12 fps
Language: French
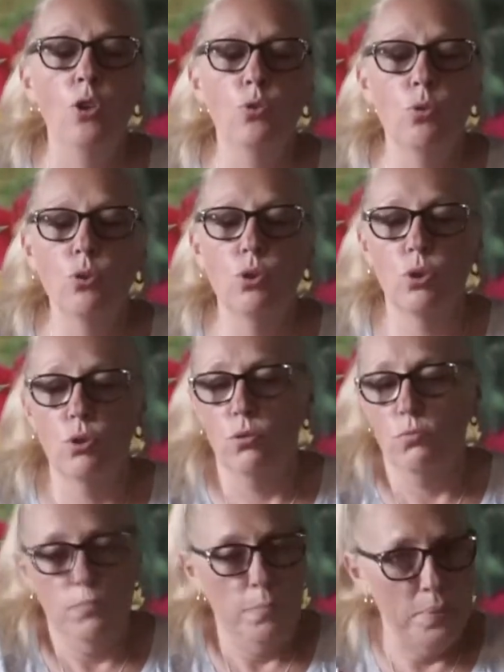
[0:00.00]
Donc,
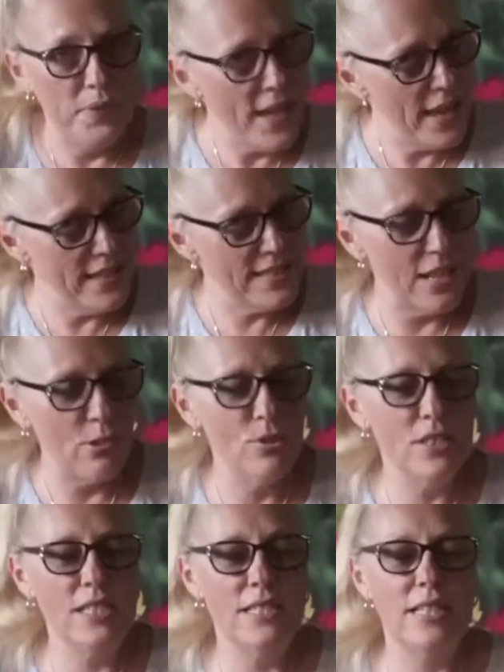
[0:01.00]
bien les
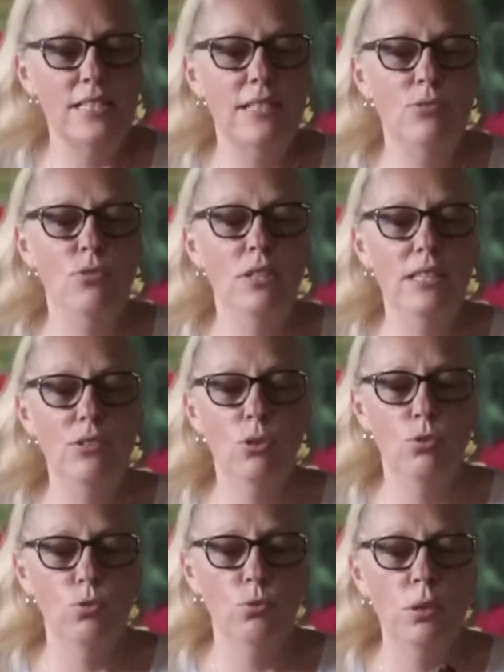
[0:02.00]
arroser, ça c'est une ligne de
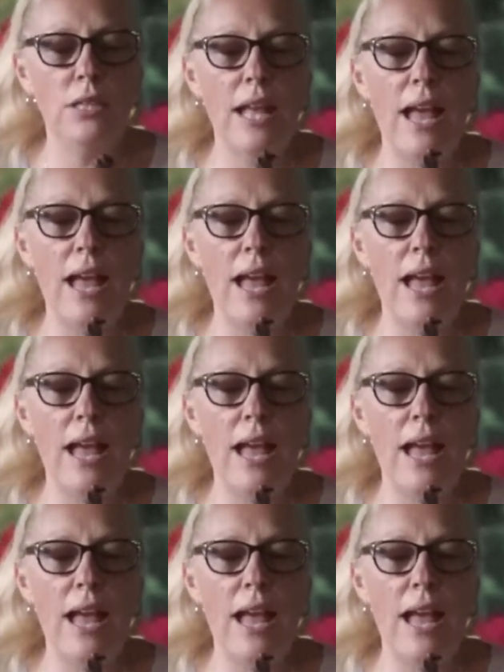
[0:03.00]
conduite.